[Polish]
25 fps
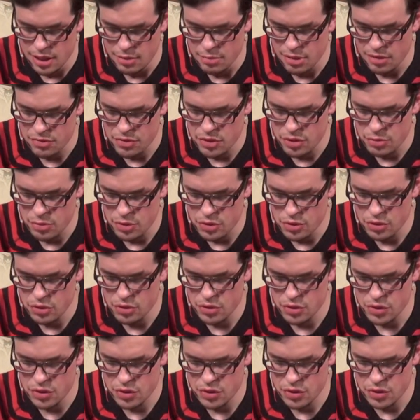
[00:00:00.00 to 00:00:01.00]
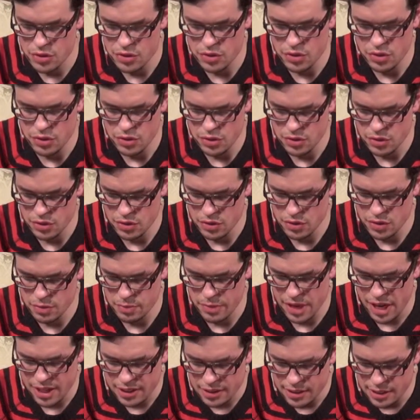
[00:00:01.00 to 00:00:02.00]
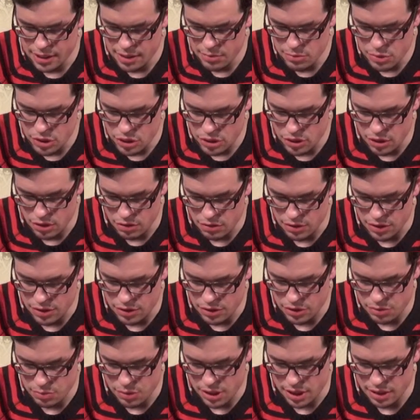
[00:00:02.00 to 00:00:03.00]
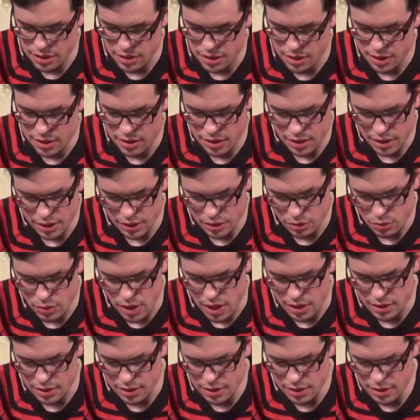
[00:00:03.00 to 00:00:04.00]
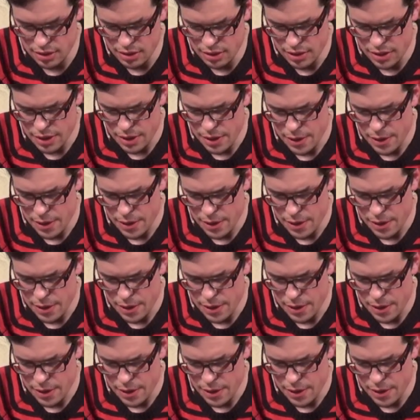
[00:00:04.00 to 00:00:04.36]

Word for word: ma w sobie coś z, z praktyki myślowej czy praktyki intelektualnej.